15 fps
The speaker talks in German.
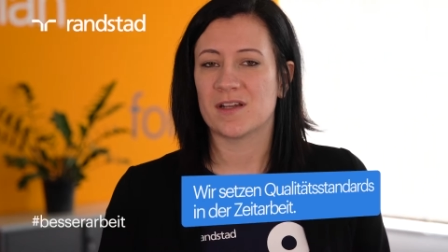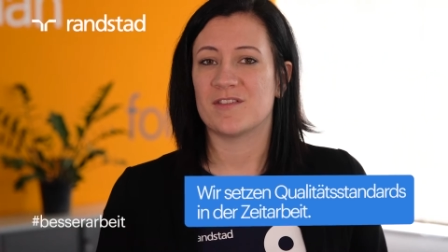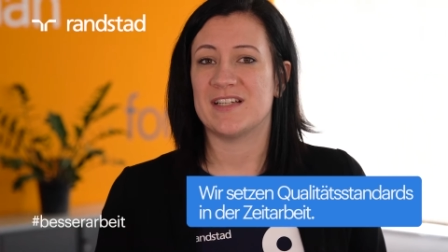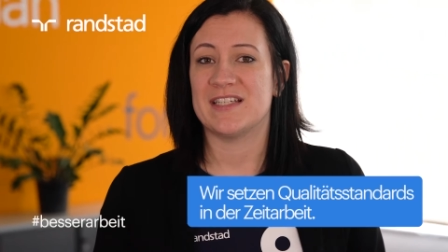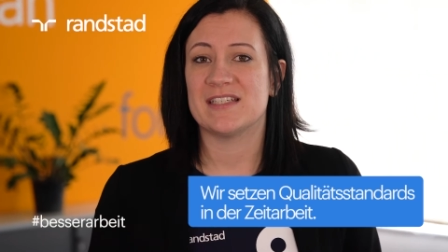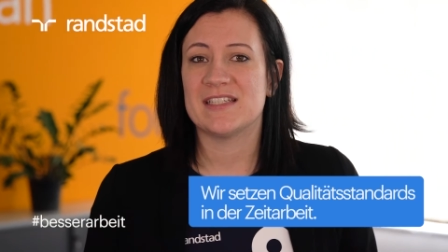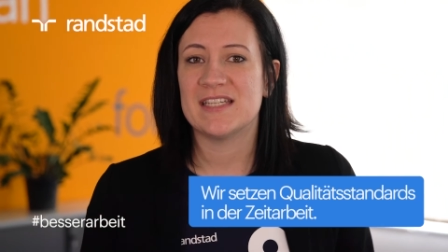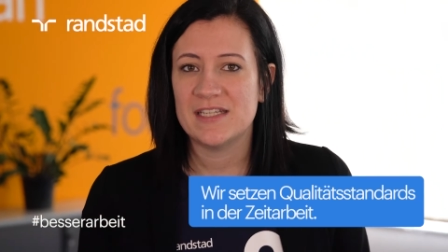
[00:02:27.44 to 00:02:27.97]

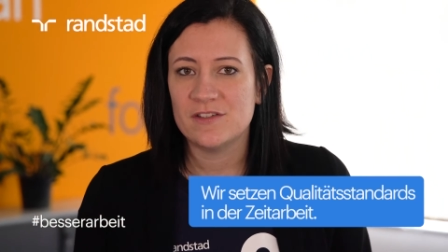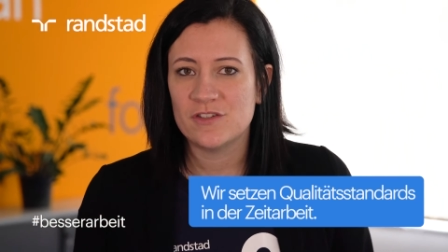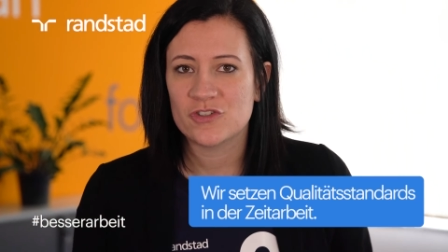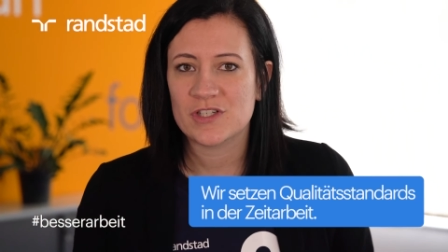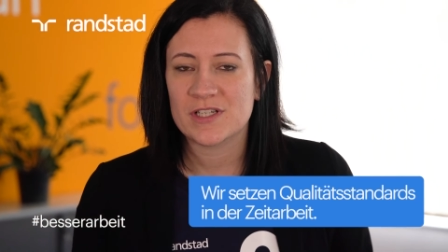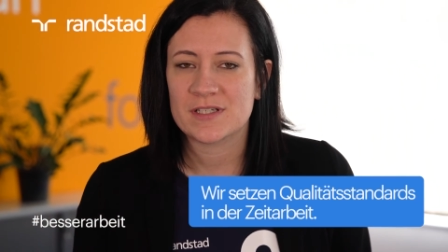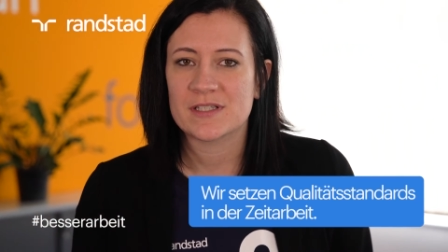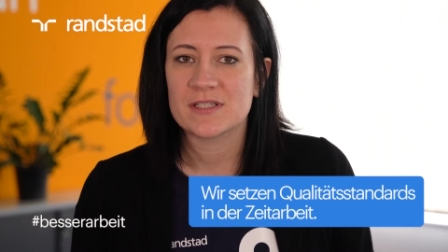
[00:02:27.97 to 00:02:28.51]

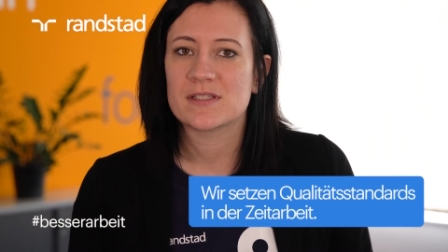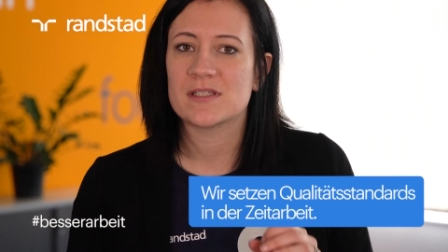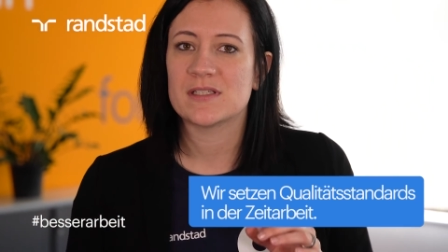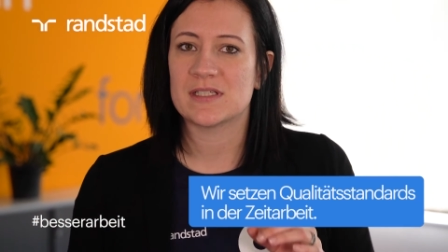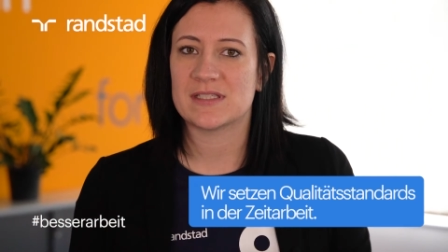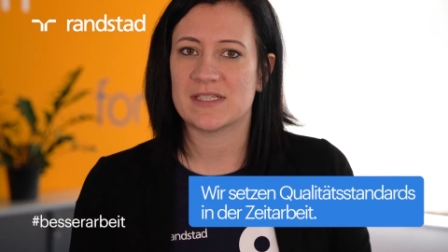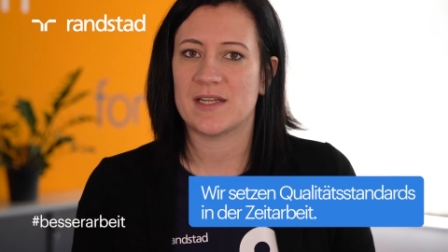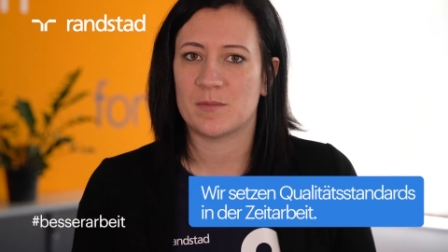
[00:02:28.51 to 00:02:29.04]
Qualitätsstandards in
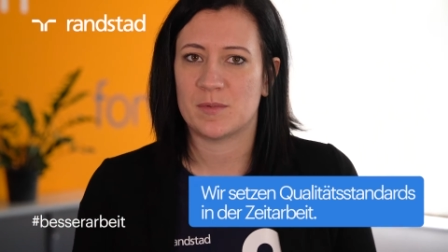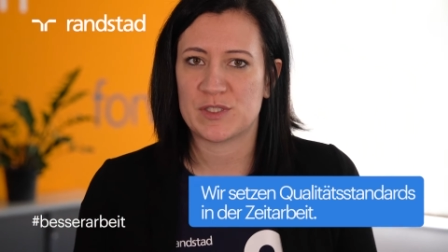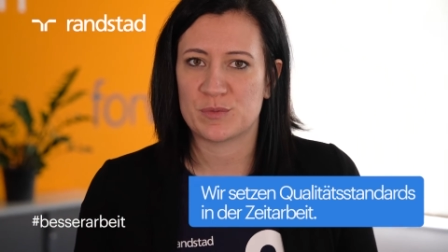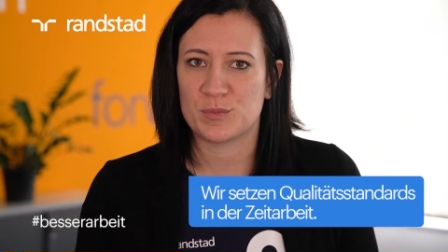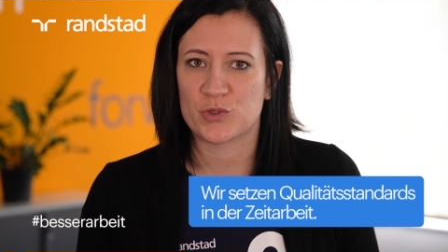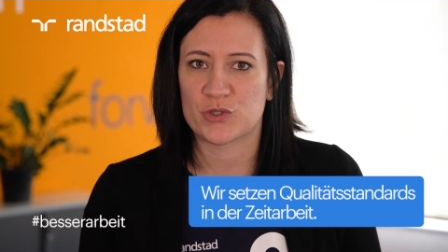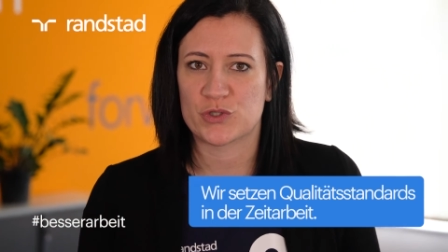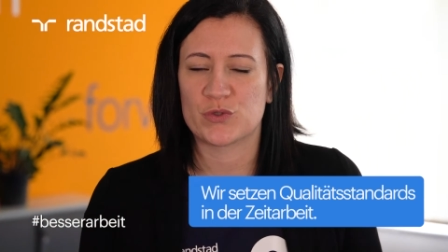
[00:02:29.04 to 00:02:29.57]
der
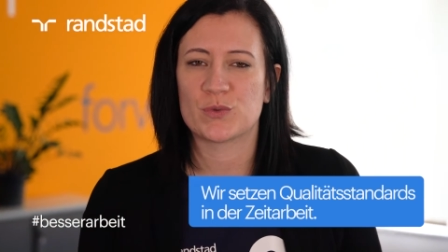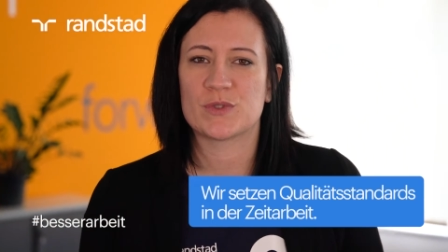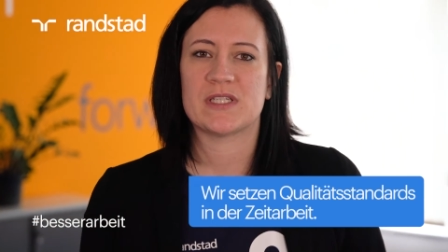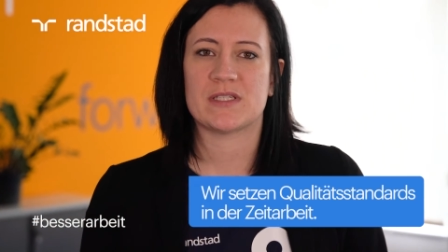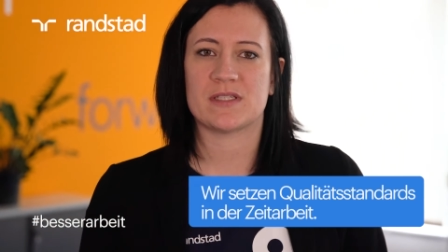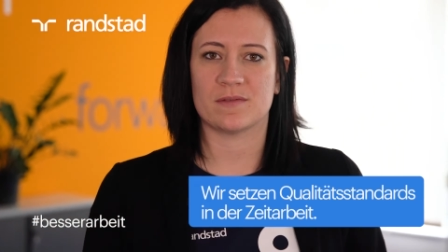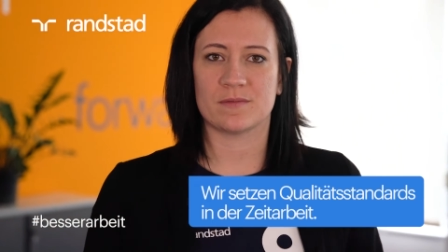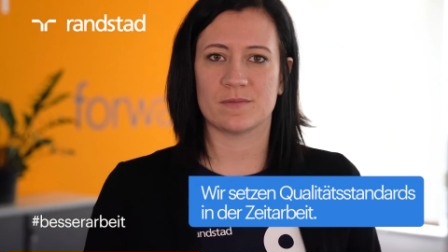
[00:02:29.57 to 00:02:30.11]
Zeitarbeitsbranche zu
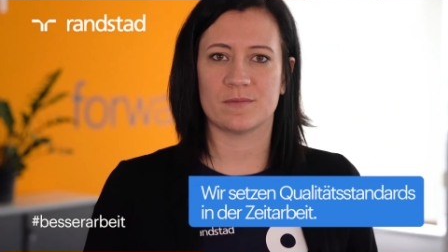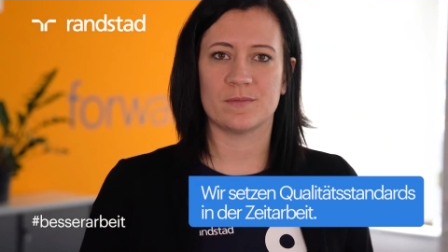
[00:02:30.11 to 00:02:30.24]
setzen.